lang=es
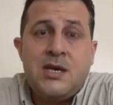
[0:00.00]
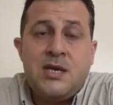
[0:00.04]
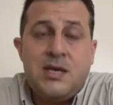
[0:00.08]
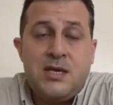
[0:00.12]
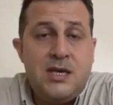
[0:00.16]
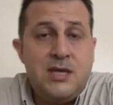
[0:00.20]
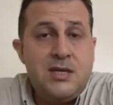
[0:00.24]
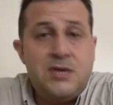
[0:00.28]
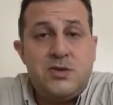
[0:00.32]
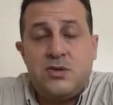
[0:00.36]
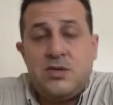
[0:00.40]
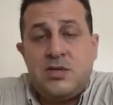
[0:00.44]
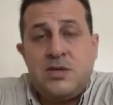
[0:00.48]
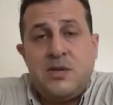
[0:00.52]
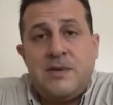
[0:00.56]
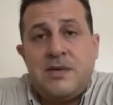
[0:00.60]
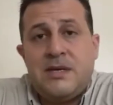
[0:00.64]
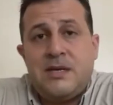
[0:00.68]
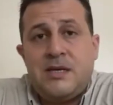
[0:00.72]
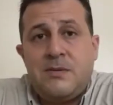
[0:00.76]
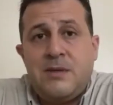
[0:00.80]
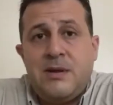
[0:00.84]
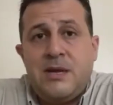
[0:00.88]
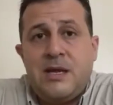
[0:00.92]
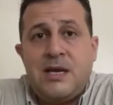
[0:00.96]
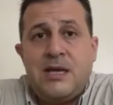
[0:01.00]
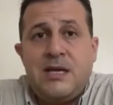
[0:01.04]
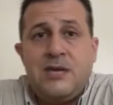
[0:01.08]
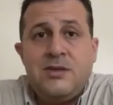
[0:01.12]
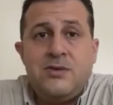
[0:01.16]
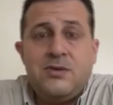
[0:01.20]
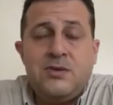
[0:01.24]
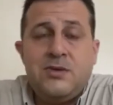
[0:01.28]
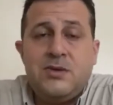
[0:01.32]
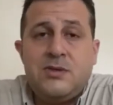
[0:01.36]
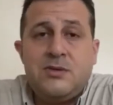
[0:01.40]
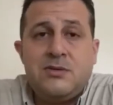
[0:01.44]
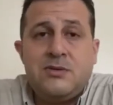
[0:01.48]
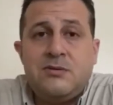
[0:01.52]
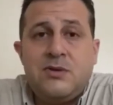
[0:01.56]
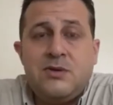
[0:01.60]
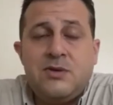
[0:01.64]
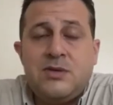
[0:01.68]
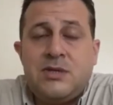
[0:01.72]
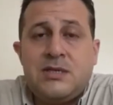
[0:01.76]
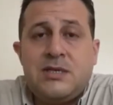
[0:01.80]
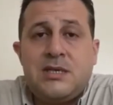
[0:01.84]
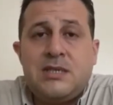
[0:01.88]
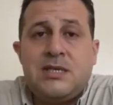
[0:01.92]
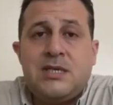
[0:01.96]
Y eso se va reflejando y son
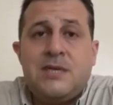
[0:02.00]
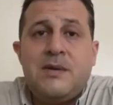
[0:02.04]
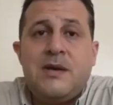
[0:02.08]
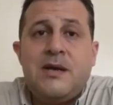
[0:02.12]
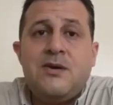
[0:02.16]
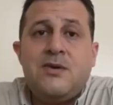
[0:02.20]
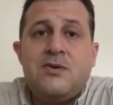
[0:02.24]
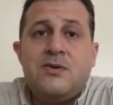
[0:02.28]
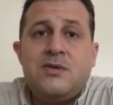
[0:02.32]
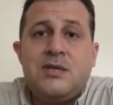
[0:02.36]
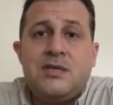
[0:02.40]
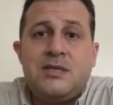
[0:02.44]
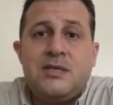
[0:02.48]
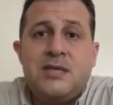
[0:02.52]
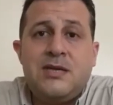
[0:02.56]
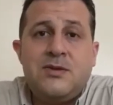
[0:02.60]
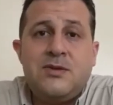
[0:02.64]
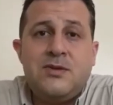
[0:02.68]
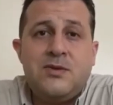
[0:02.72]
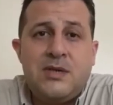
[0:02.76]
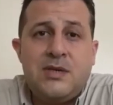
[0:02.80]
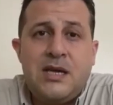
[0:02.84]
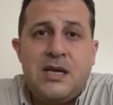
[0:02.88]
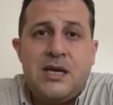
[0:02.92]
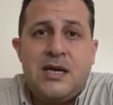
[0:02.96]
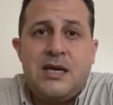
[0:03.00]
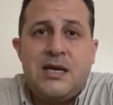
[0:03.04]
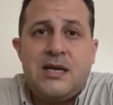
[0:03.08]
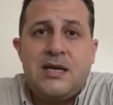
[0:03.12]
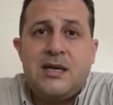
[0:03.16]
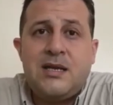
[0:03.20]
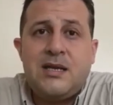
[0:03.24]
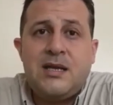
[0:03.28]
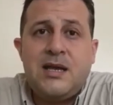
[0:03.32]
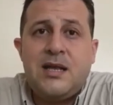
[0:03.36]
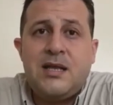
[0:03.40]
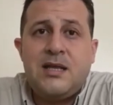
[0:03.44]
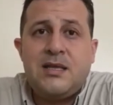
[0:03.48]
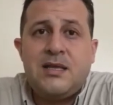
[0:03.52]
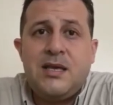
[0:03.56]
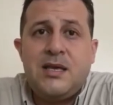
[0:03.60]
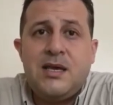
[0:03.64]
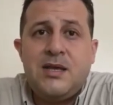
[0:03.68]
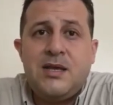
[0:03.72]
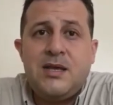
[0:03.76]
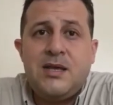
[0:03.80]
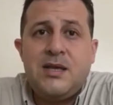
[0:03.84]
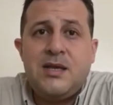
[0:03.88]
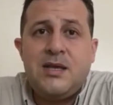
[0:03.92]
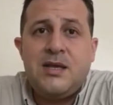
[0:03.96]
cosas que se van cosechando ya al
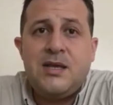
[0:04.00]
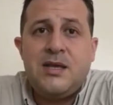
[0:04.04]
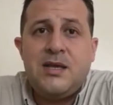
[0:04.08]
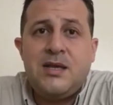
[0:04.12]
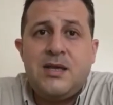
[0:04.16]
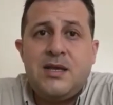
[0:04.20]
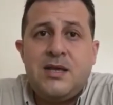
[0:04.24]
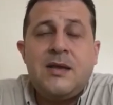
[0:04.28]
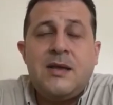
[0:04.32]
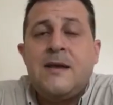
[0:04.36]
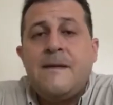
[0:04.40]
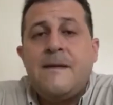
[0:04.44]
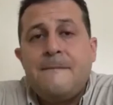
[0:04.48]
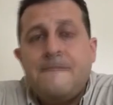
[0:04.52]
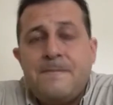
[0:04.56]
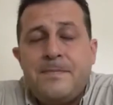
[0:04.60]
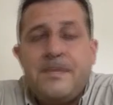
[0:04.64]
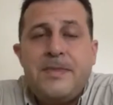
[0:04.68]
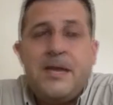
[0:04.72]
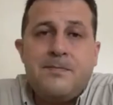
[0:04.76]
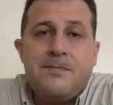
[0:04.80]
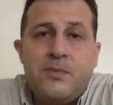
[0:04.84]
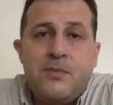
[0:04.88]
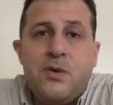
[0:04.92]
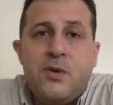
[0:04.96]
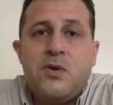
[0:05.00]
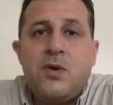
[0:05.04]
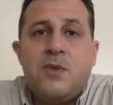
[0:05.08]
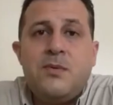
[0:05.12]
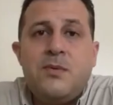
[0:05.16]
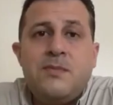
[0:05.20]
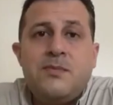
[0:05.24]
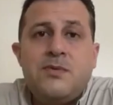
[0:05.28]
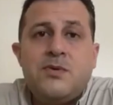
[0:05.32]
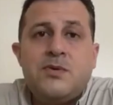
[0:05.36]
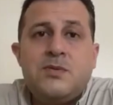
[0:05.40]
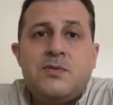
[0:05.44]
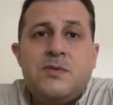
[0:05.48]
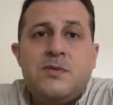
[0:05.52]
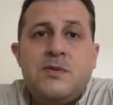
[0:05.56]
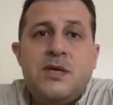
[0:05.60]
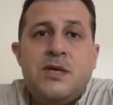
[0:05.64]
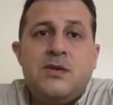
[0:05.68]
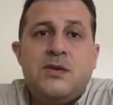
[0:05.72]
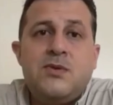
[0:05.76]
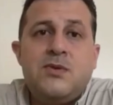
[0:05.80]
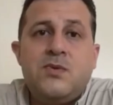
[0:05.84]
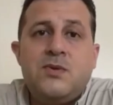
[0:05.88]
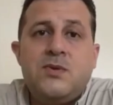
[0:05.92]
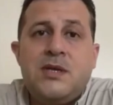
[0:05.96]
día de hoy que de a poco vamos
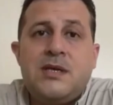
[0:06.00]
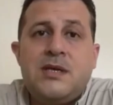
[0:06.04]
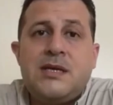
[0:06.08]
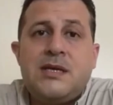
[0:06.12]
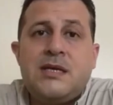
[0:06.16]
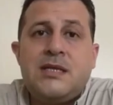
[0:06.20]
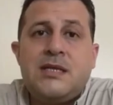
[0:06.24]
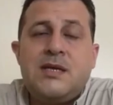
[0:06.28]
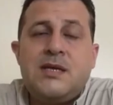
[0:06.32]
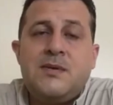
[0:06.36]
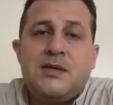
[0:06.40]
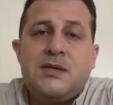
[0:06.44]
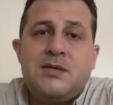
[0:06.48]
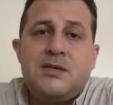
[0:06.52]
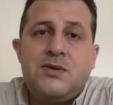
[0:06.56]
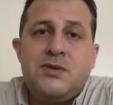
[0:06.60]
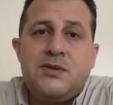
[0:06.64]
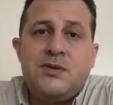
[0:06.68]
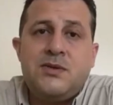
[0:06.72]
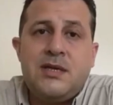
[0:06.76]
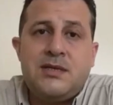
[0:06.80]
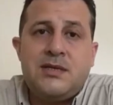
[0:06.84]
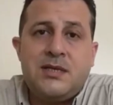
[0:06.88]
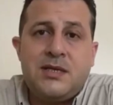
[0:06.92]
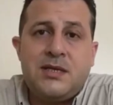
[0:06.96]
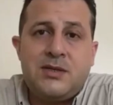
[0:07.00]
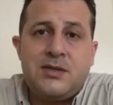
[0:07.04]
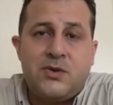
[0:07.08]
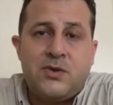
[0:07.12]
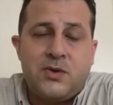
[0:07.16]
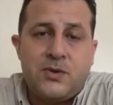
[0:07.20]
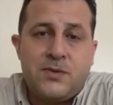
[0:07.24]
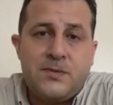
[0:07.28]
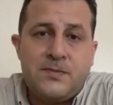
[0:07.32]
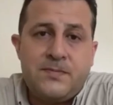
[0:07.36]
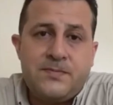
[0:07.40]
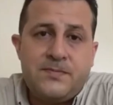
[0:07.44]
viviendo una reactivación del sector.